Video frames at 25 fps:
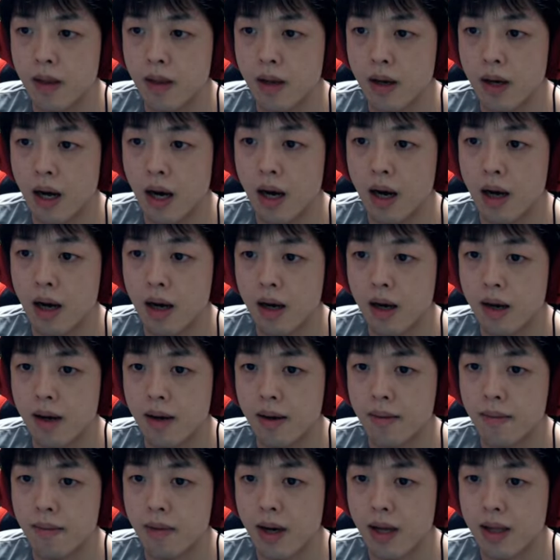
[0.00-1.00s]
あ
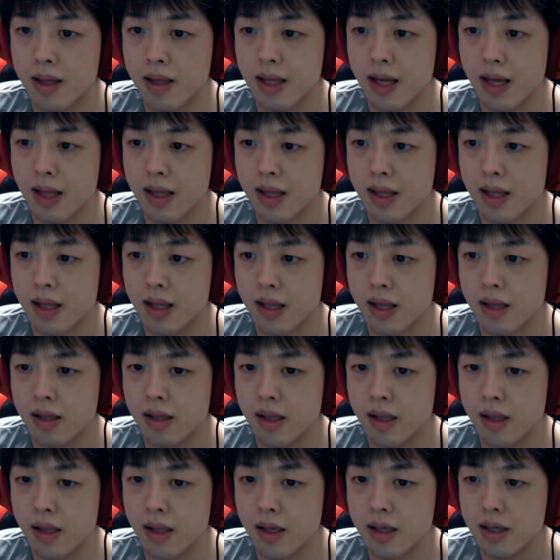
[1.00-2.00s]
あったあったあったあっ
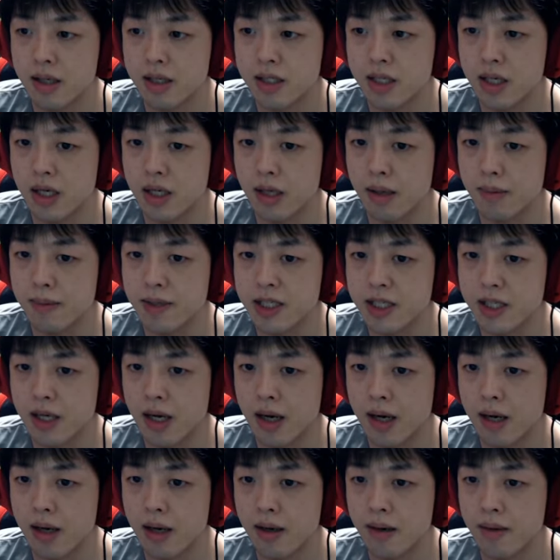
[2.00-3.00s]
たあった知らない道が
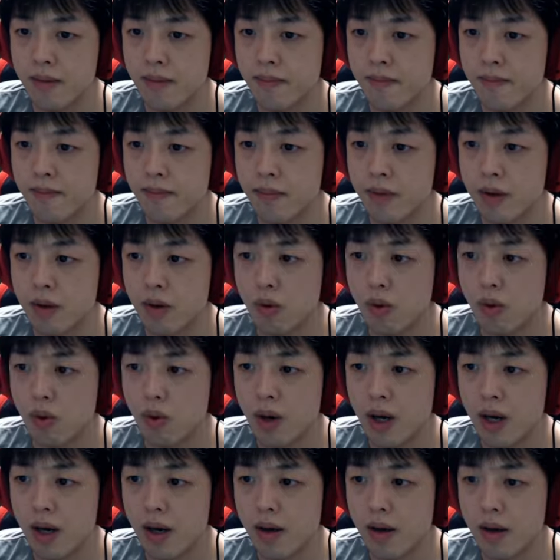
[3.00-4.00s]
ここ
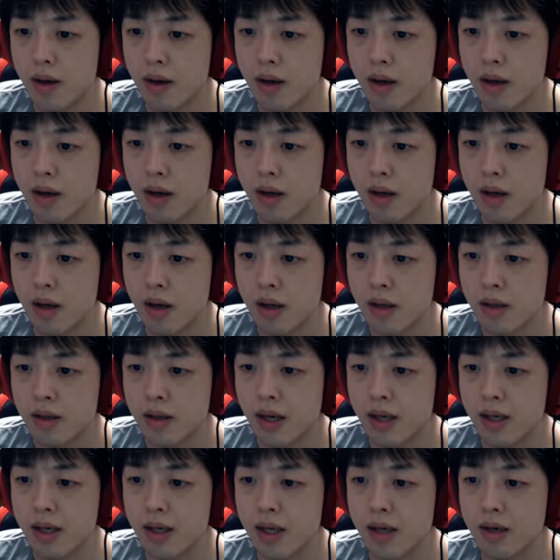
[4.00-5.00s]
は
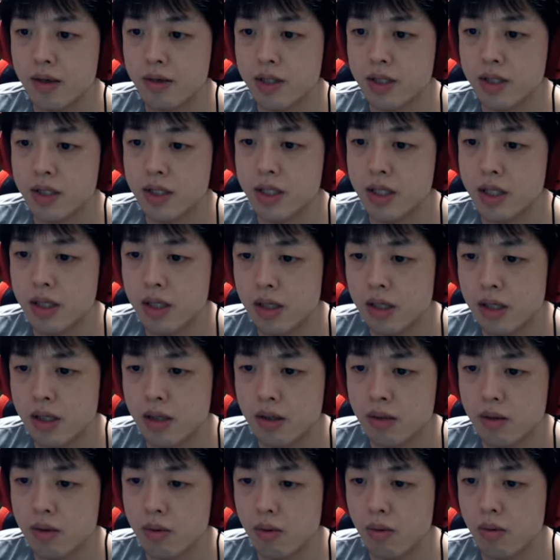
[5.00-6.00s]
ダイヤル式
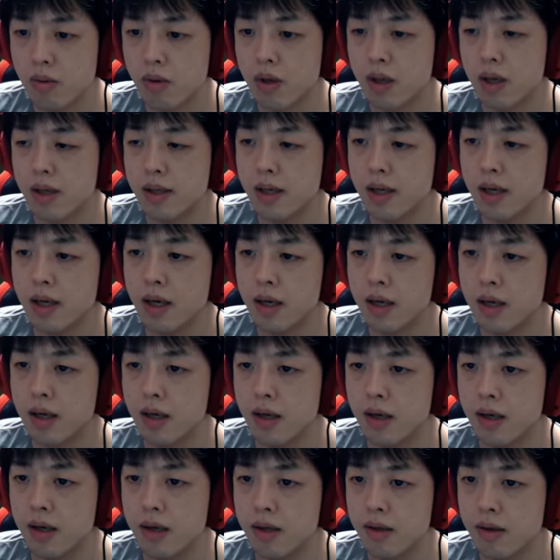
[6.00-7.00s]
の鍵がかけ
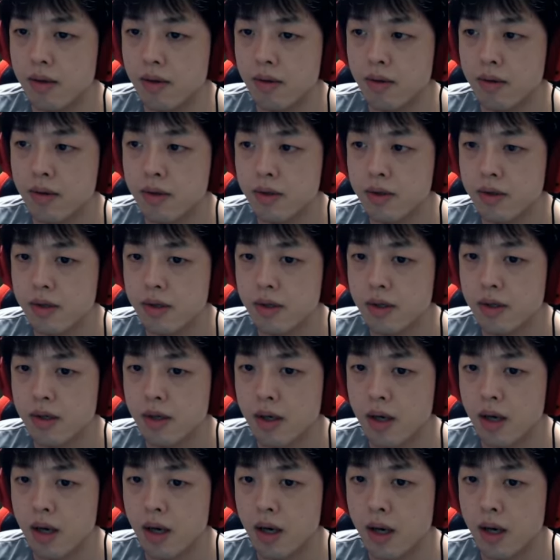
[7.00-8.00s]
られてる
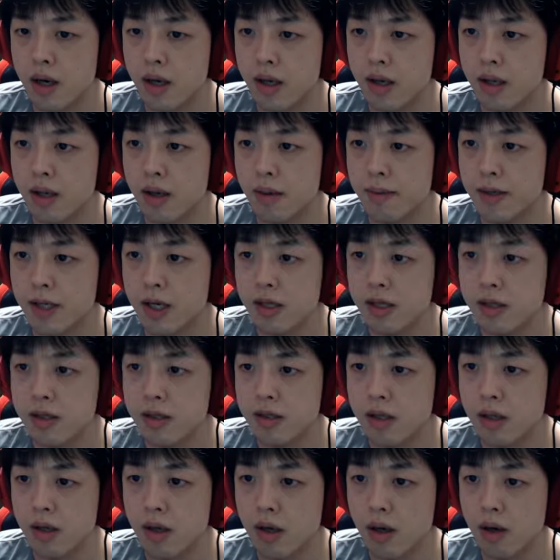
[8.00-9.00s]
入れないみたいです
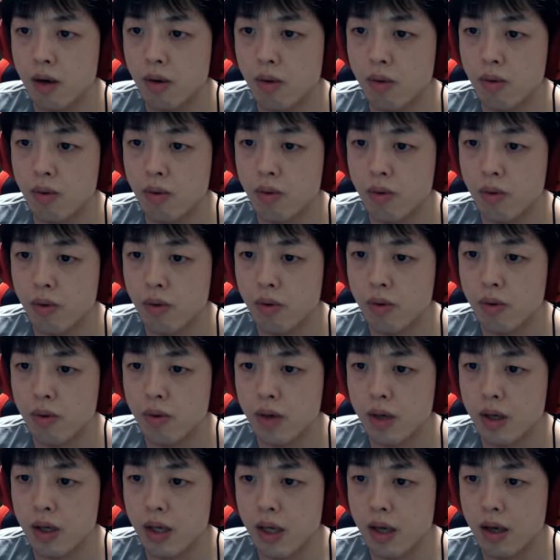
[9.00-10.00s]
ねおお
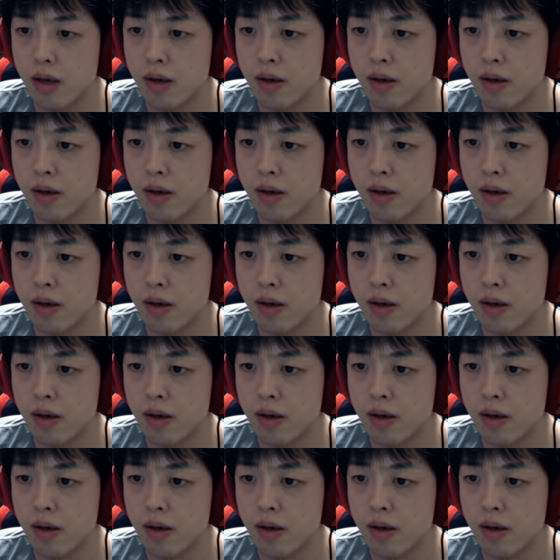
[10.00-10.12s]
ラッキー